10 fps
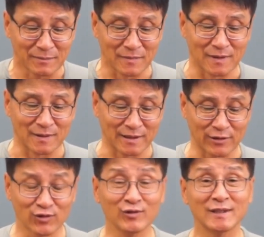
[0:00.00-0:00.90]
어,
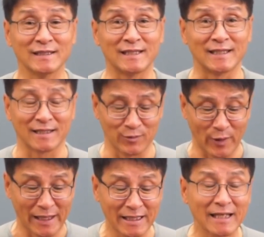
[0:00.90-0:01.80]
대충 이제 그
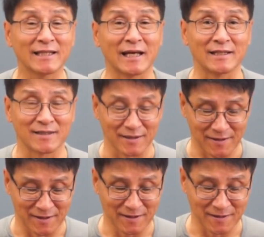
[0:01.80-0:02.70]
외양에
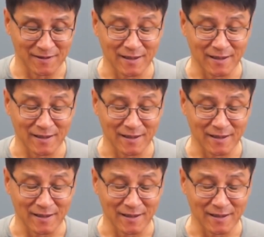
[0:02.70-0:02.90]
대해서는